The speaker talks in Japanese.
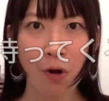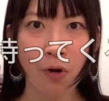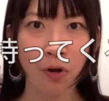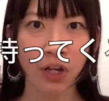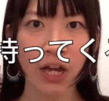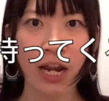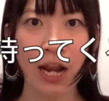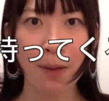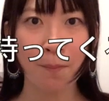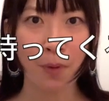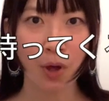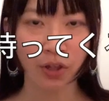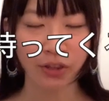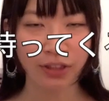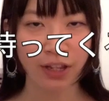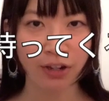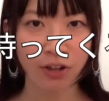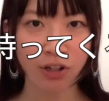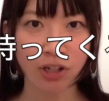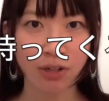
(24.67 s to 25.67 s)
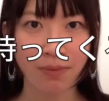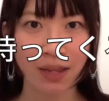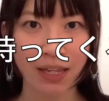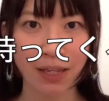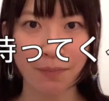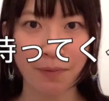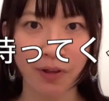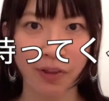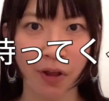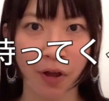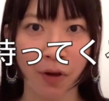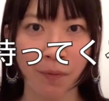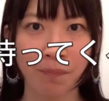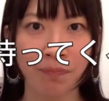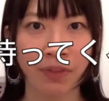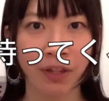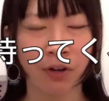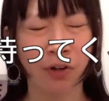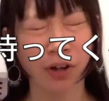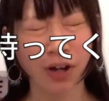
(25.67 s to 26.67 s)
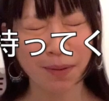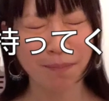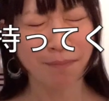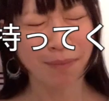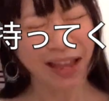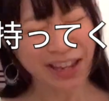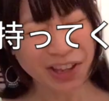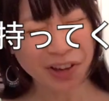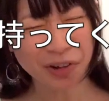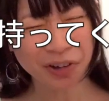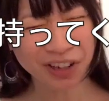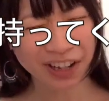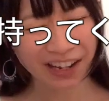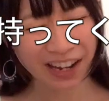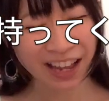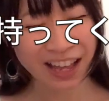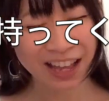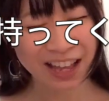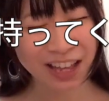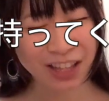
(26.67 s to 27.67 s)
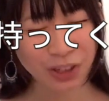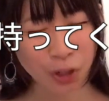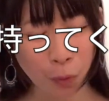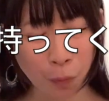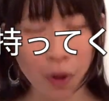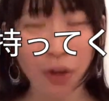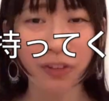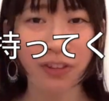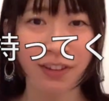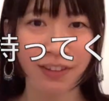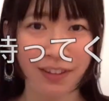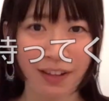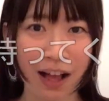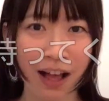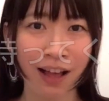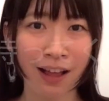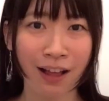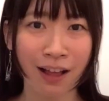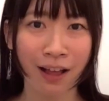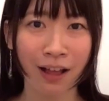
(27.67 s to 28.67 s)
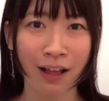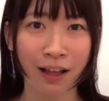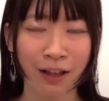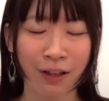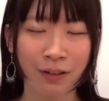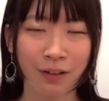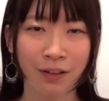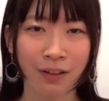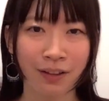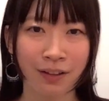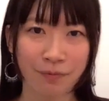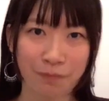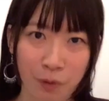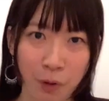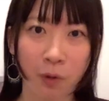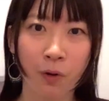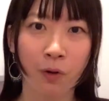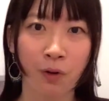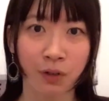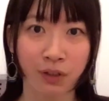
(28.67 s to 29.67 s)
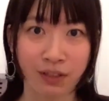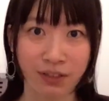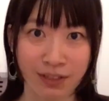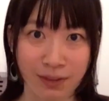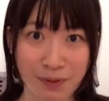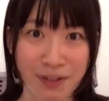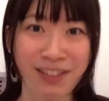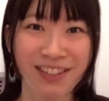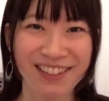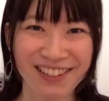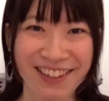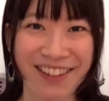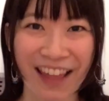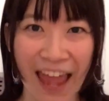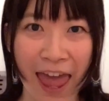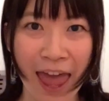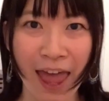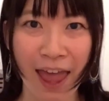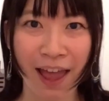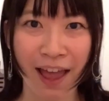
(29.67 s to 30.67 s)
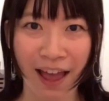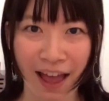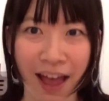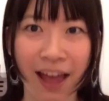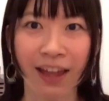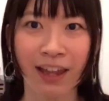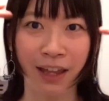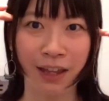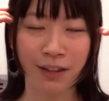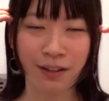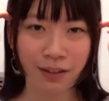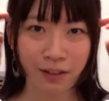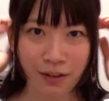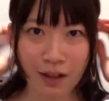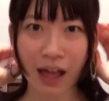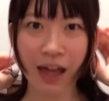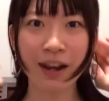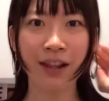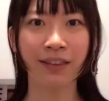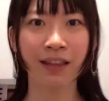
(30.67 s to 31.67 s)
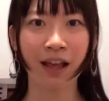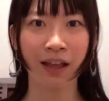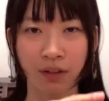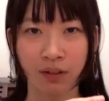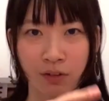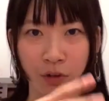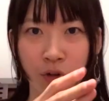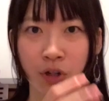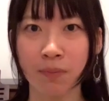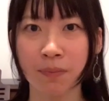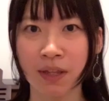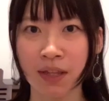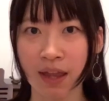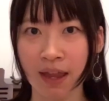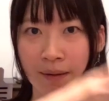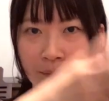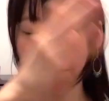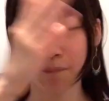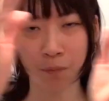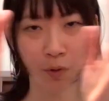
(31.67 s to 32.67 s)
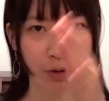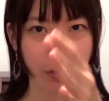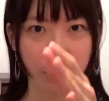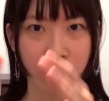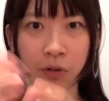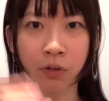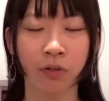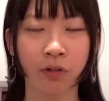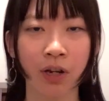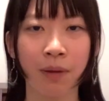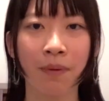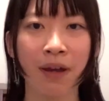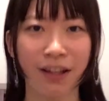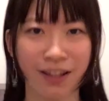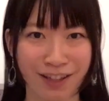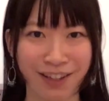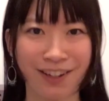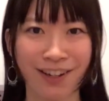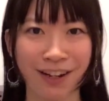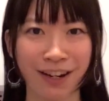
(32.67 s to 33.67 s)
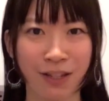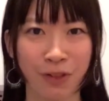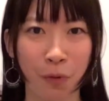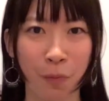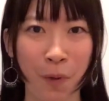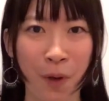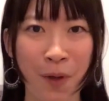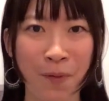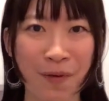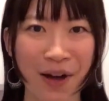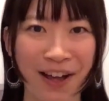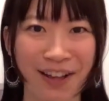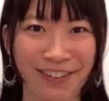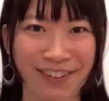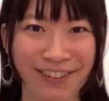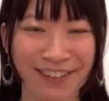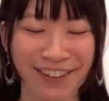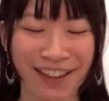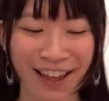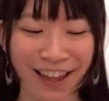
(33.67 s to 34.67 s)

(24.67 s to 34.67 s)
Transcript: 日本から持ってくるべきもの。これ迷うかなと思うんですが、もう自分自身で、はい。あなたは独り身でポンと来ればいいかなと思います。